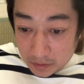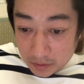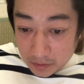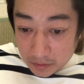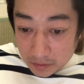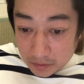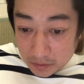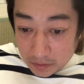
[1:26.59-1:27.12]
は
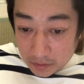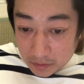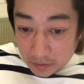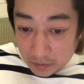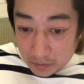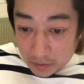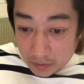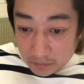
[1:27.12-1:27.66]
いえー、
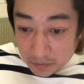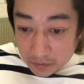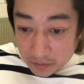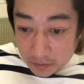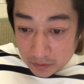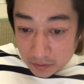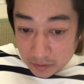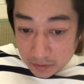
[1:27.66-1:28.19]
ではいきます
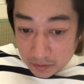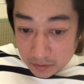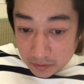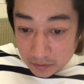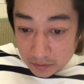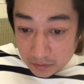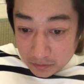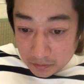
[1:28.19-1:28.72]
ね
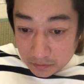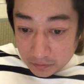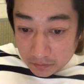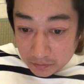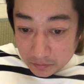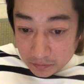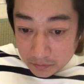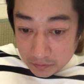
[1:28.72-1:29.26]
えっと